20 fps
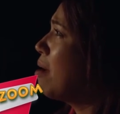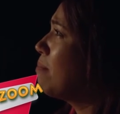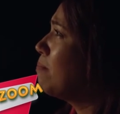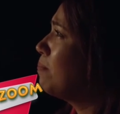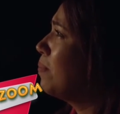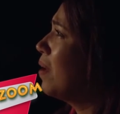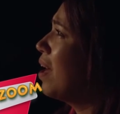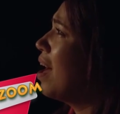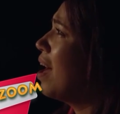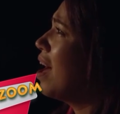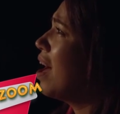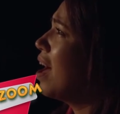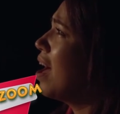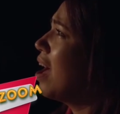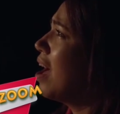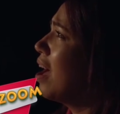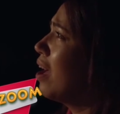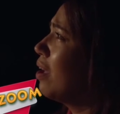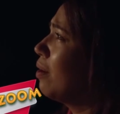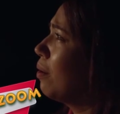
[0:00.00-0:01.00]
podemos
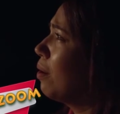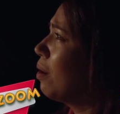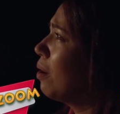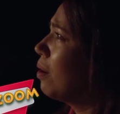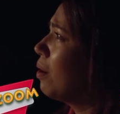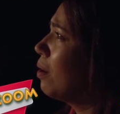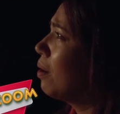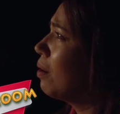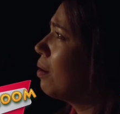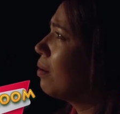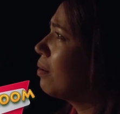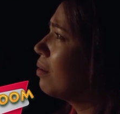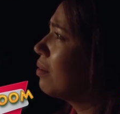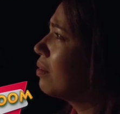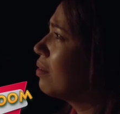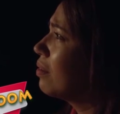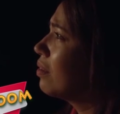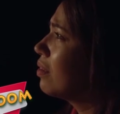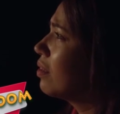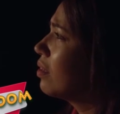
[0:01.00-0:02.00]
esperar
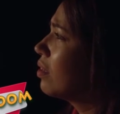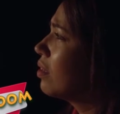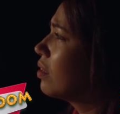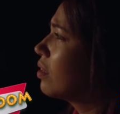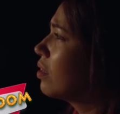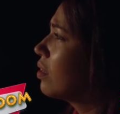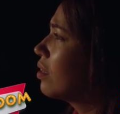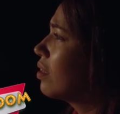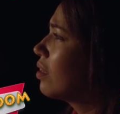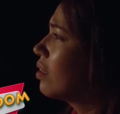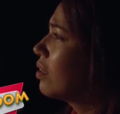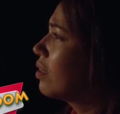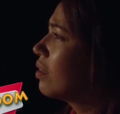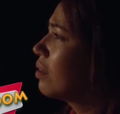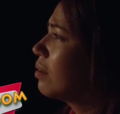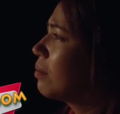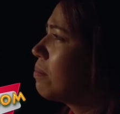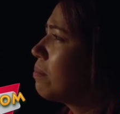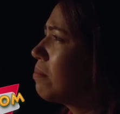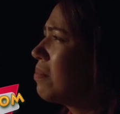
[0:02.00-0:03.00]
eh, en
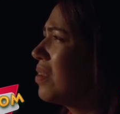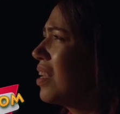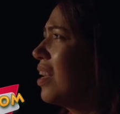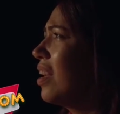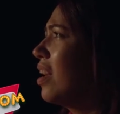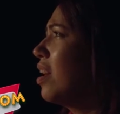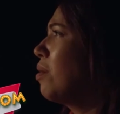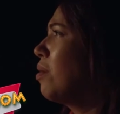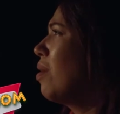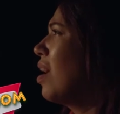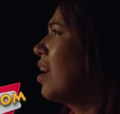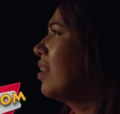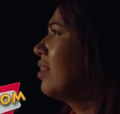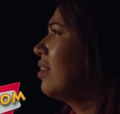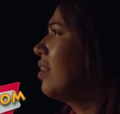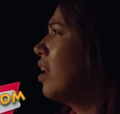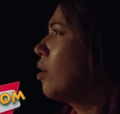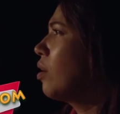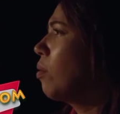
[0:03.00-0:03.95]
futuro inmediato